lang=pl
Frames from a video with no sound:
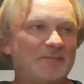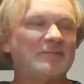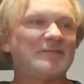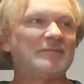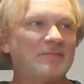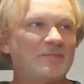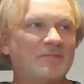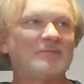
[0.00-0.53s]
w
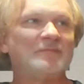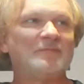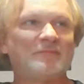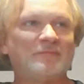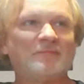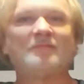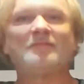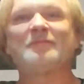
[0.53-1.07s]
zebraniu
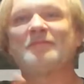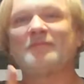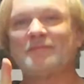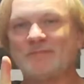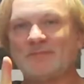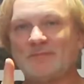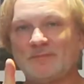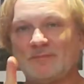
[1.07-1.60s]
pieniędzy na
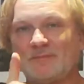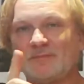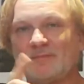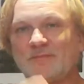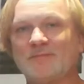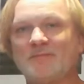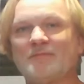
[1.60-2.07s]
płytę kapeli z